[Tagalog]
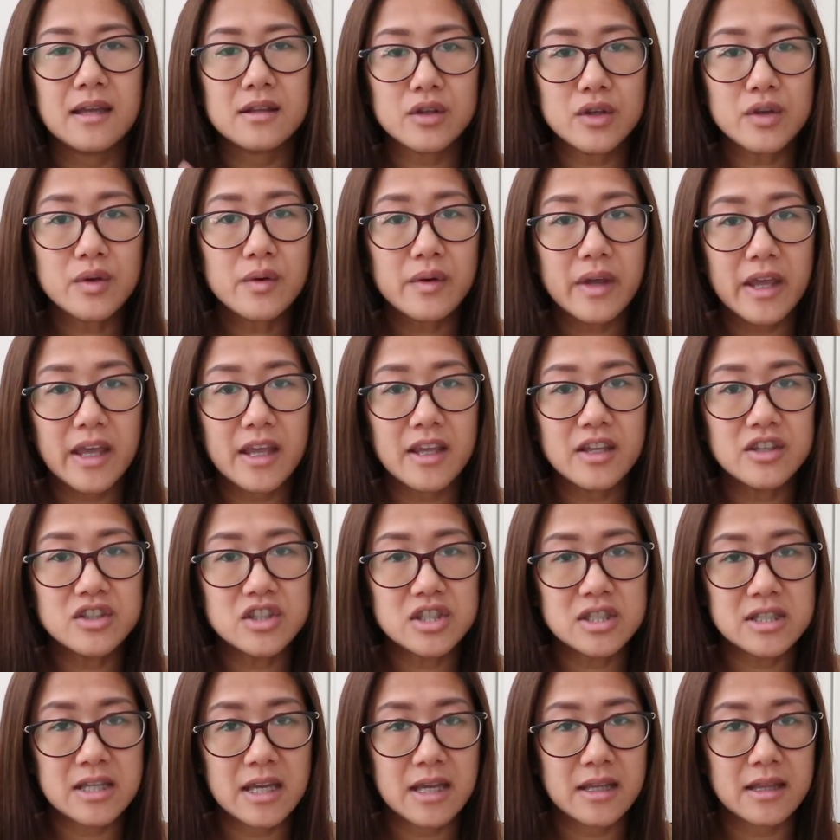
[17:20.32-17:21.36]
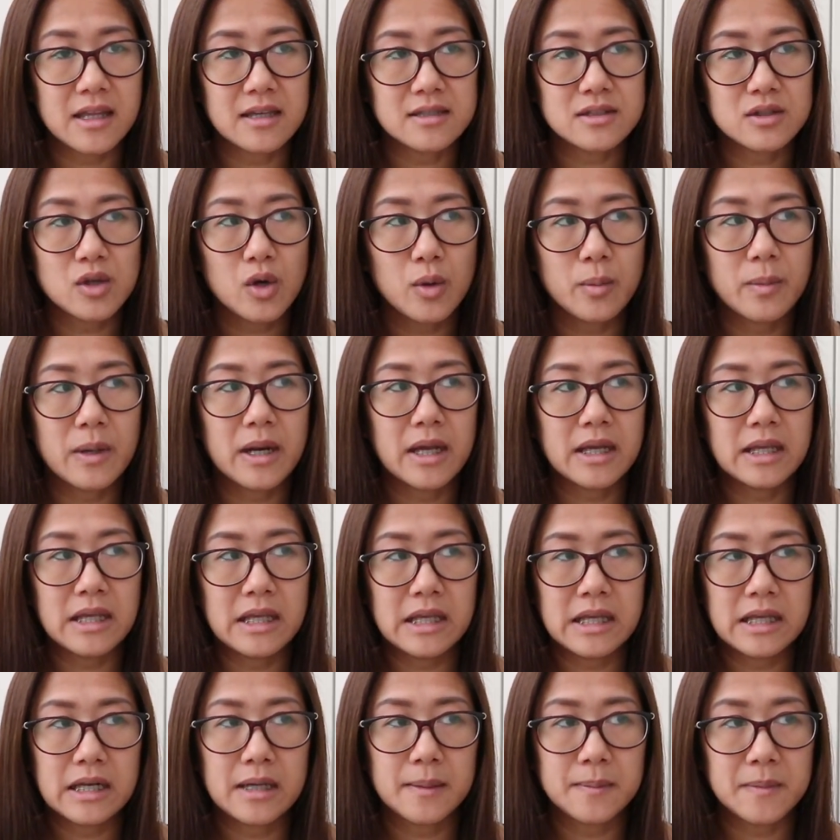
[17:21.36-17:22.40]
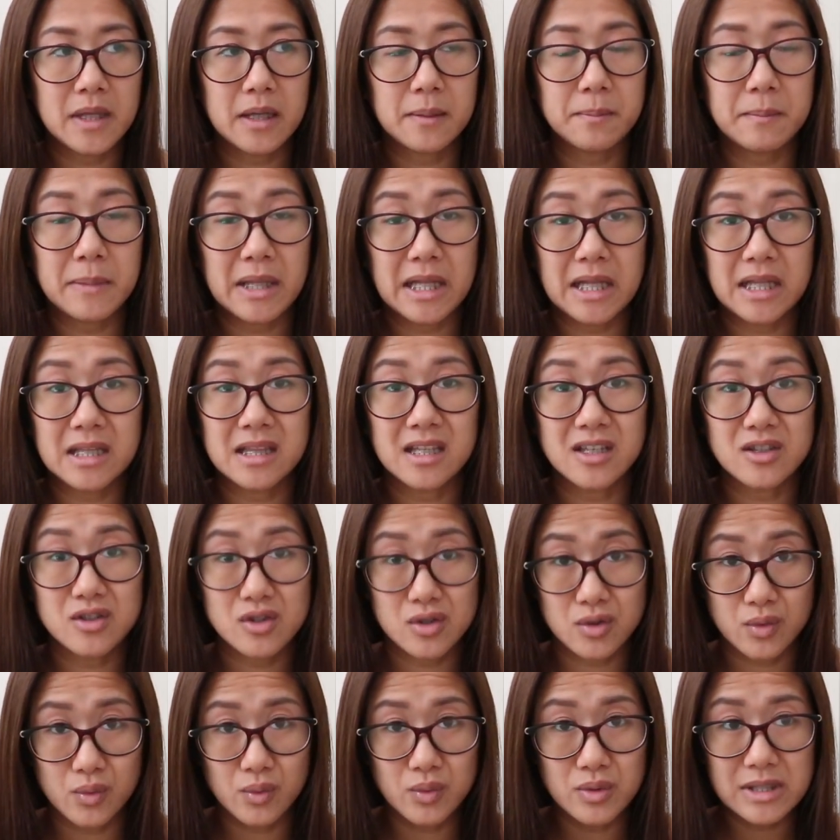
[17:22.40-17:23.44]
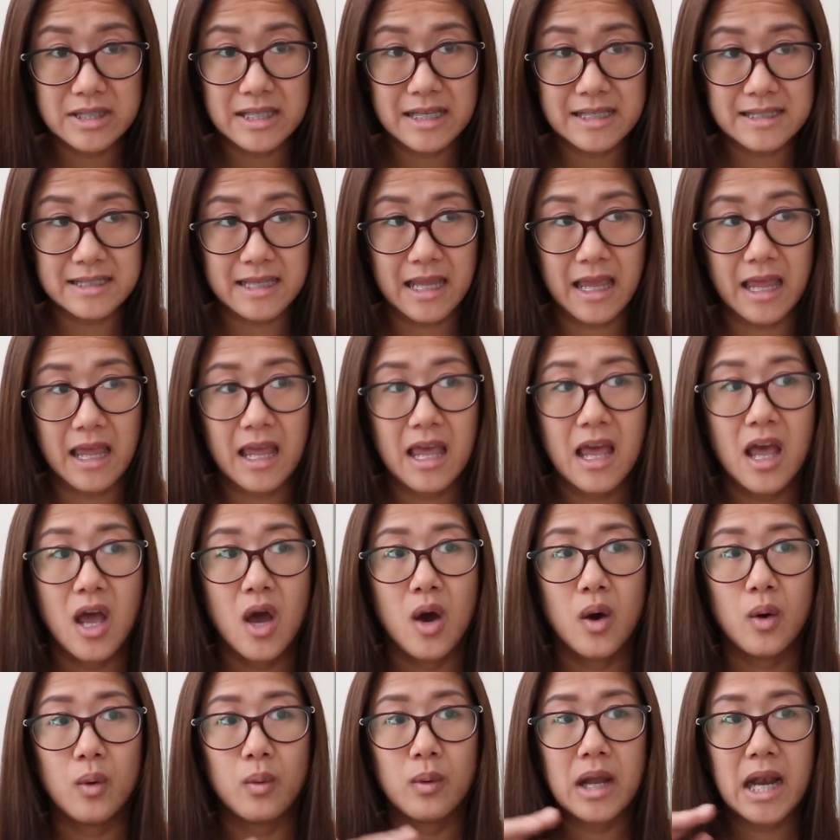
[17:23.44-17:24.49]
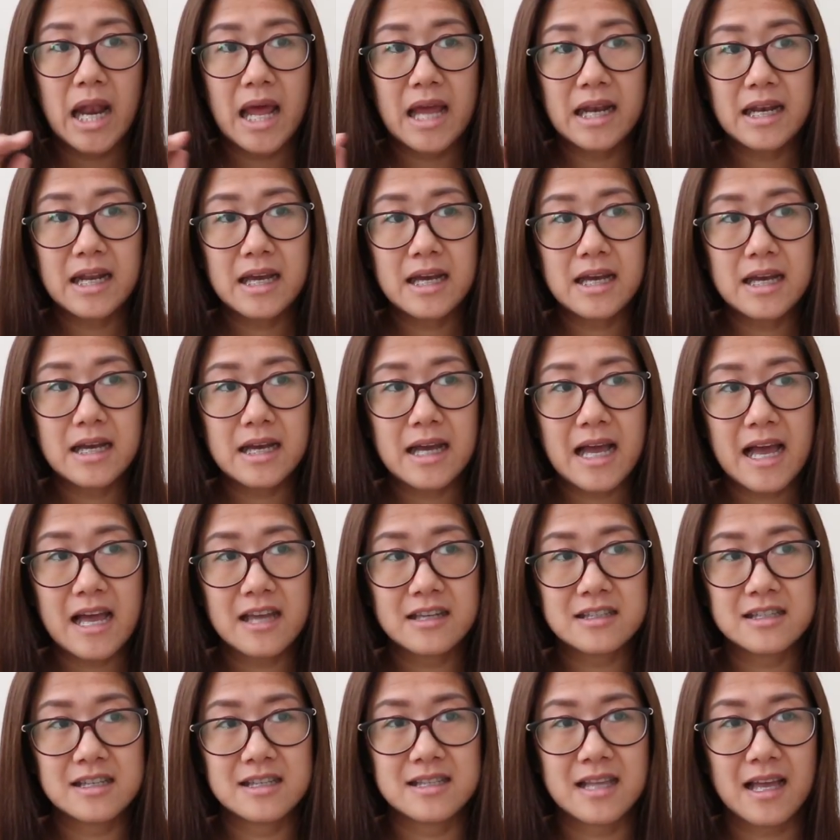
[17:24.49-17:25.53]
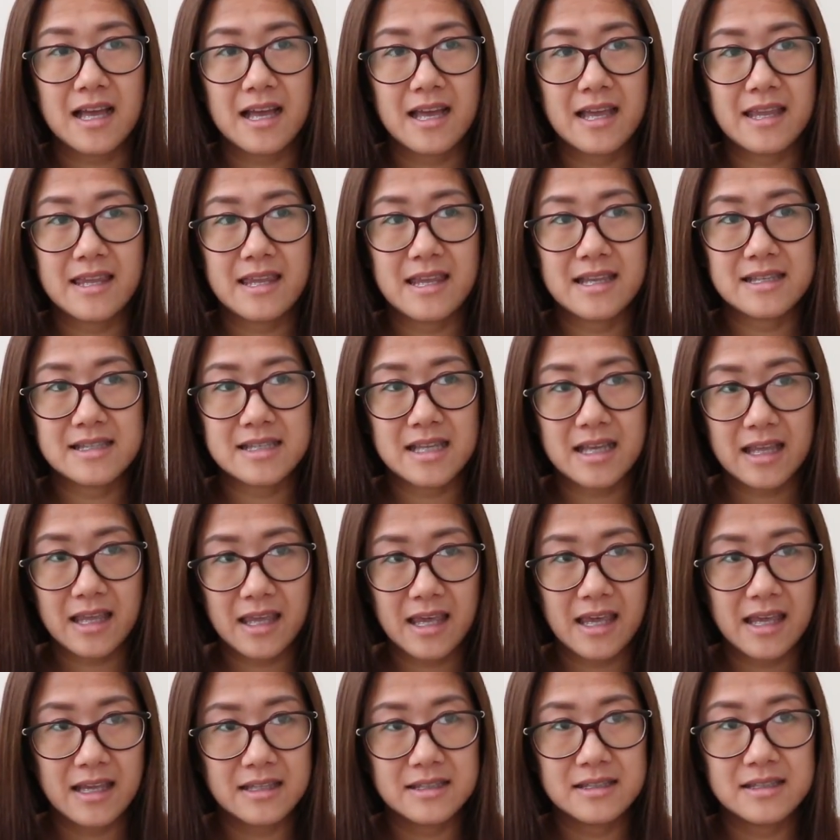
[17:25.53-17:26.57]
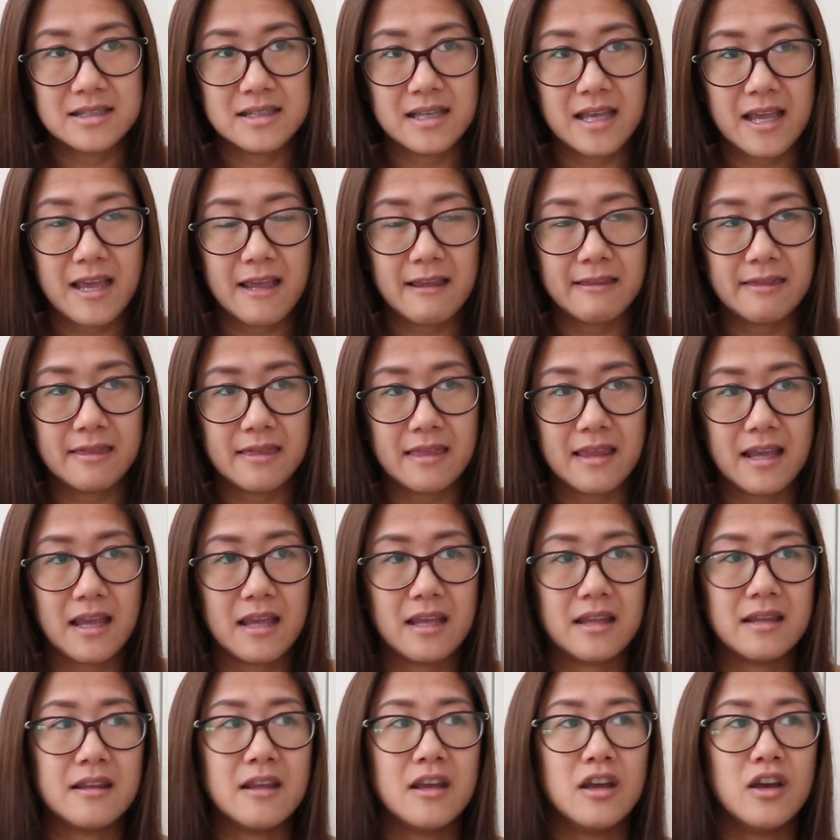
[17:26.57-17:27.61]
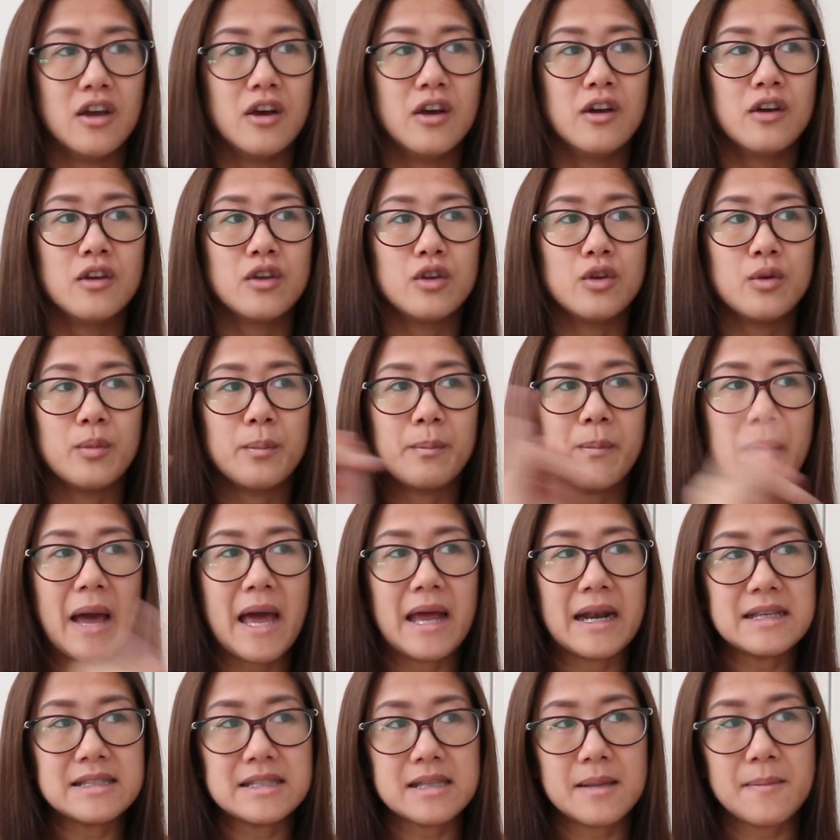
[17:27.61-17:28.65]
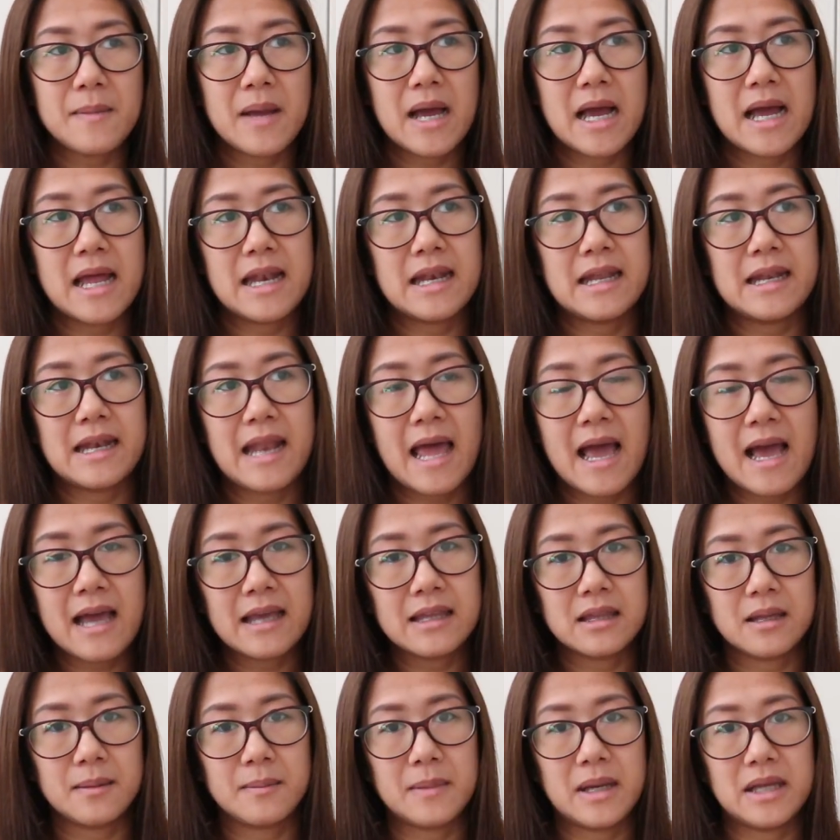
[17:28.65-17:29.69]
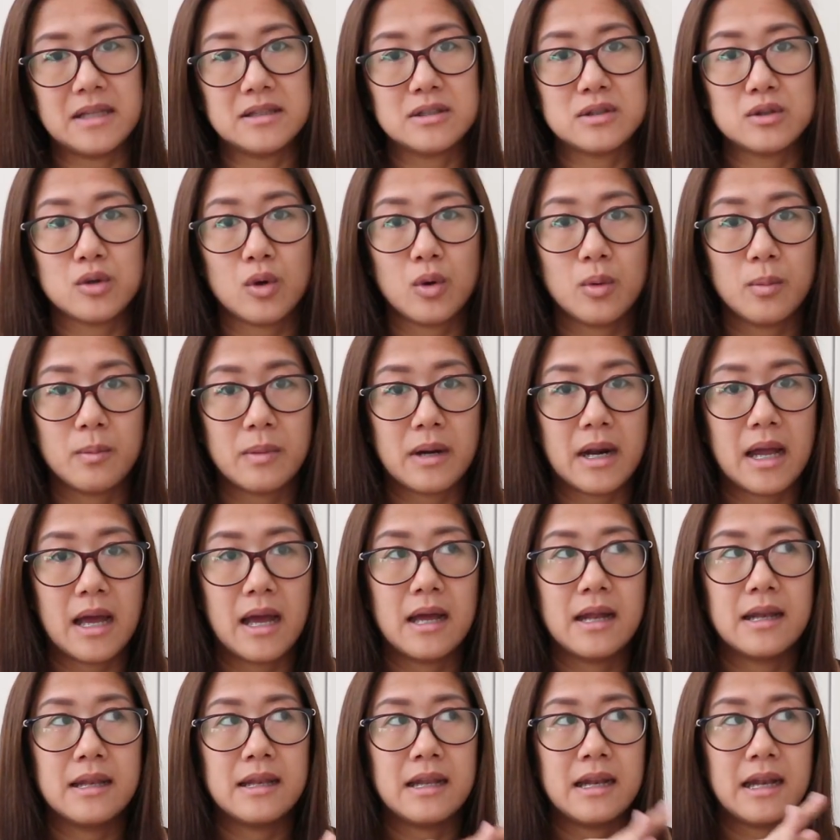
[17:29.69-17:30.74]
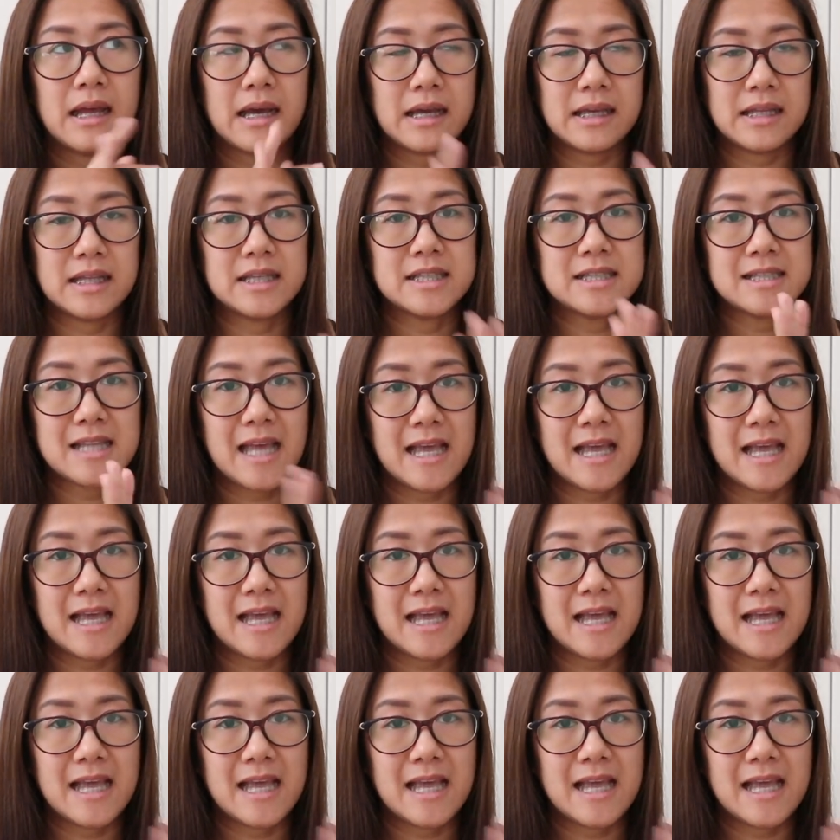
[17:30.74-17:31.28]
Ito yung age niya na sobrang hirap niyang bilan ng shoes kasi wala nang kasya sa kanya sa kids. And then, yung para sa mga lalaki naman, sobrang lalaki ng